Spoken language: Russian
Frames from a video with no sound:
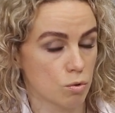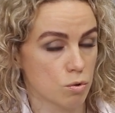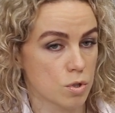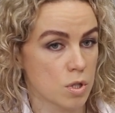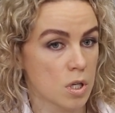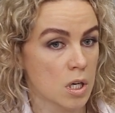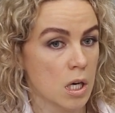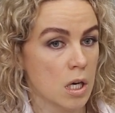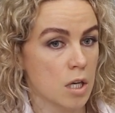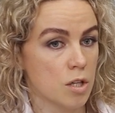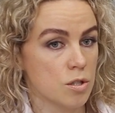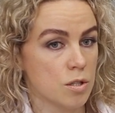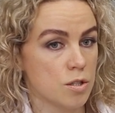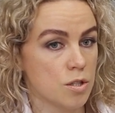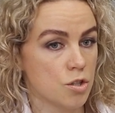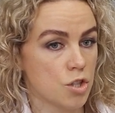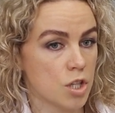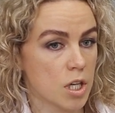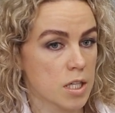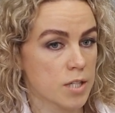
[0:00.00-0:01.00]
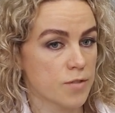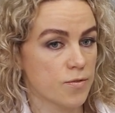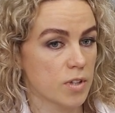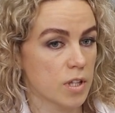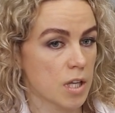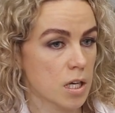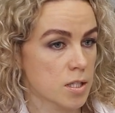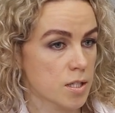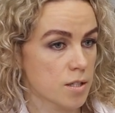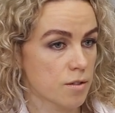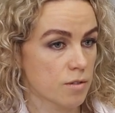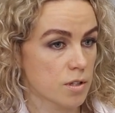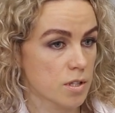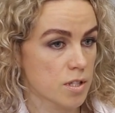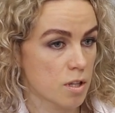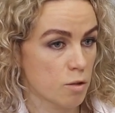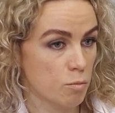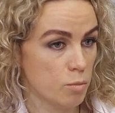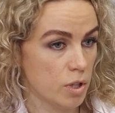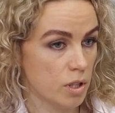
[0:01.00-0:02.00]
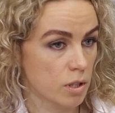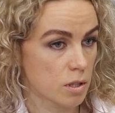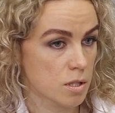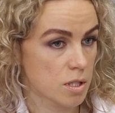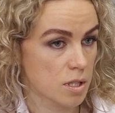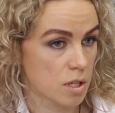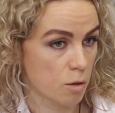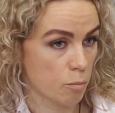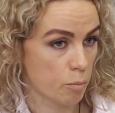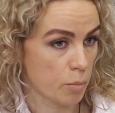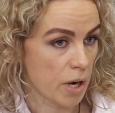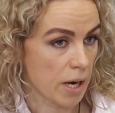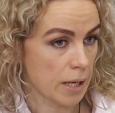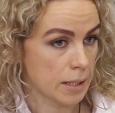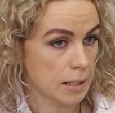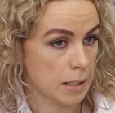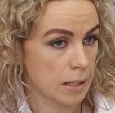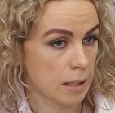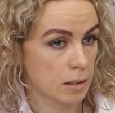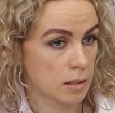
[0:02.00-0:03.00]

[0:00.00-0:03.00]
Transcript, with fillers: То есть сейчас финансовая стабильность компании,